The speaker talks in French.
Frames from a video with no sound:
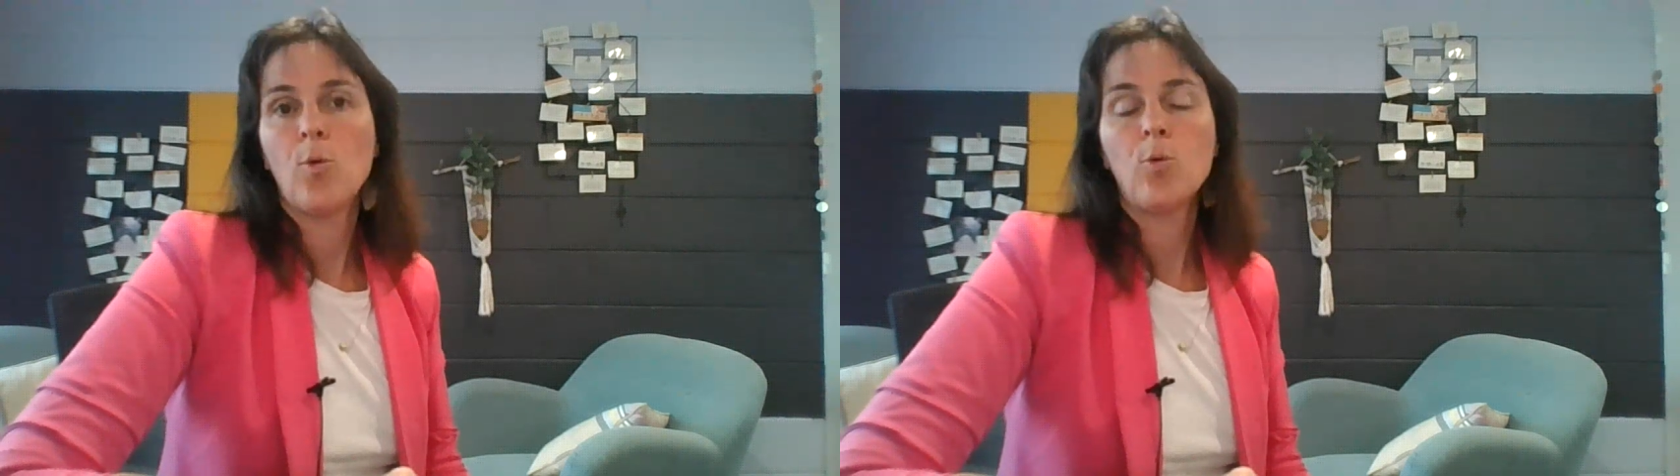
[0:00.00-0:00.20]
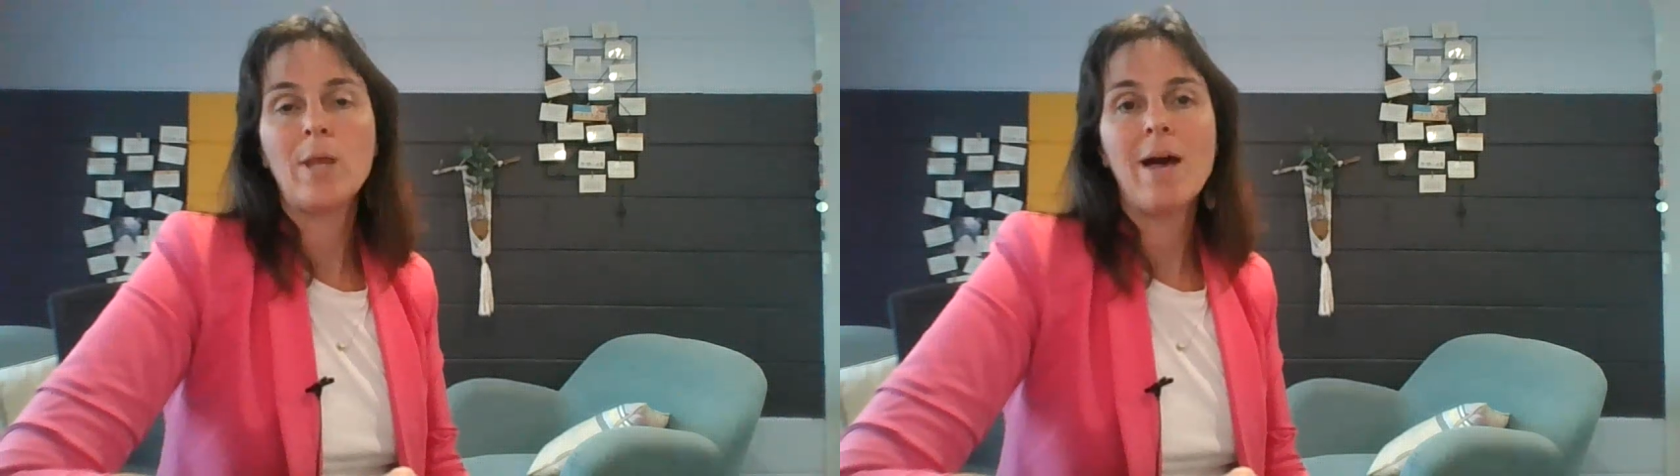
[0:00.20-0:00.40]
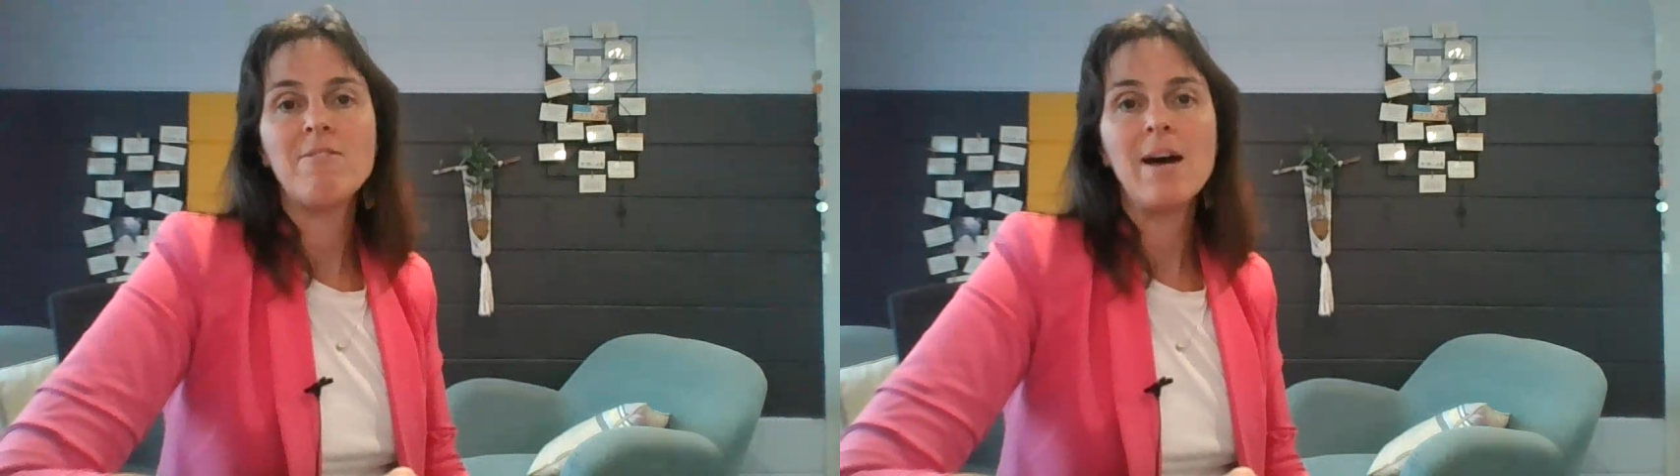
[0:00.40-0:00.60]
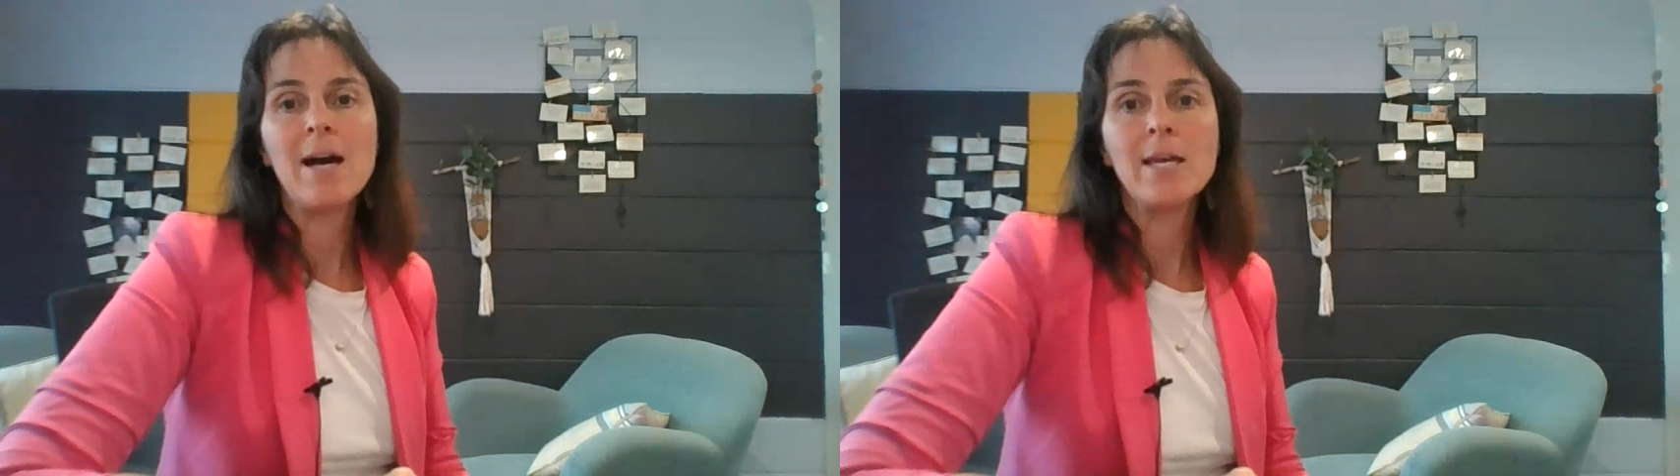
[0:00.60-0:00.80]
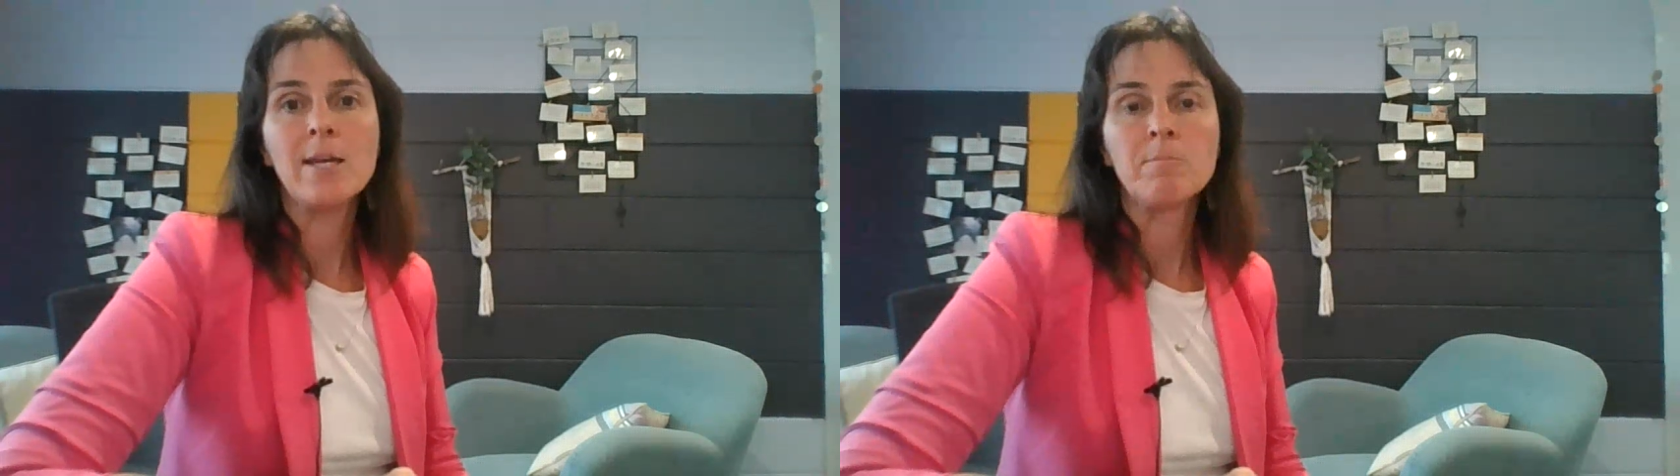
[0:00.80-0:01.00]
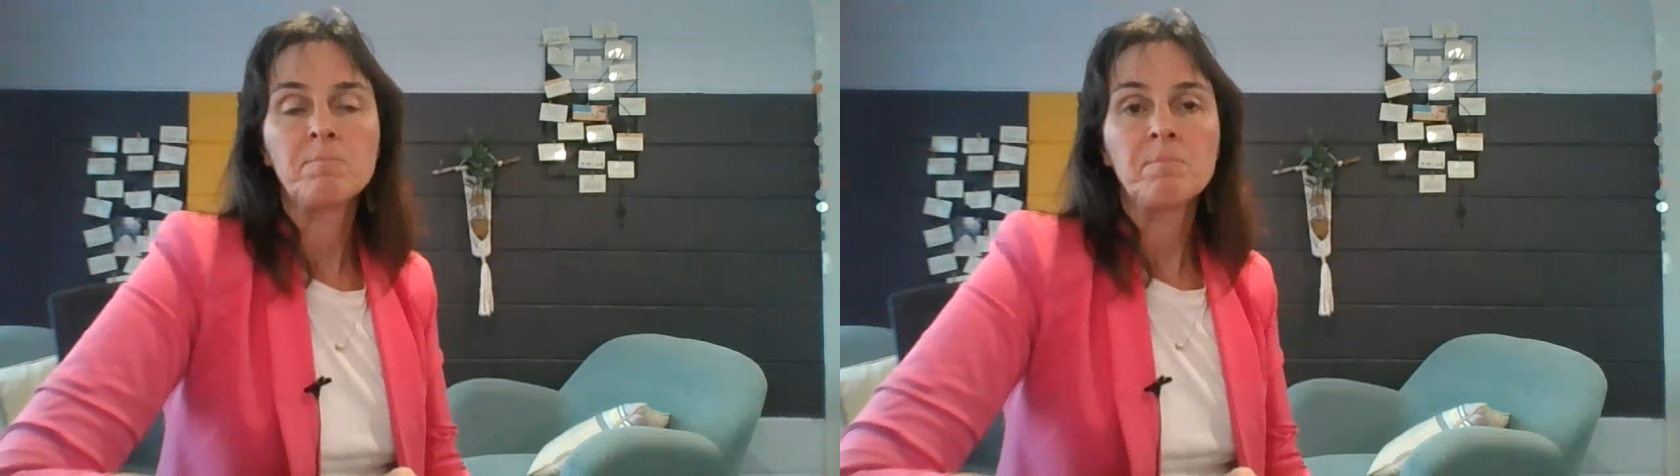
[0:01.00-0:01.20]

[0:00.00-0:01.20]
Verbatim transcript: au travail,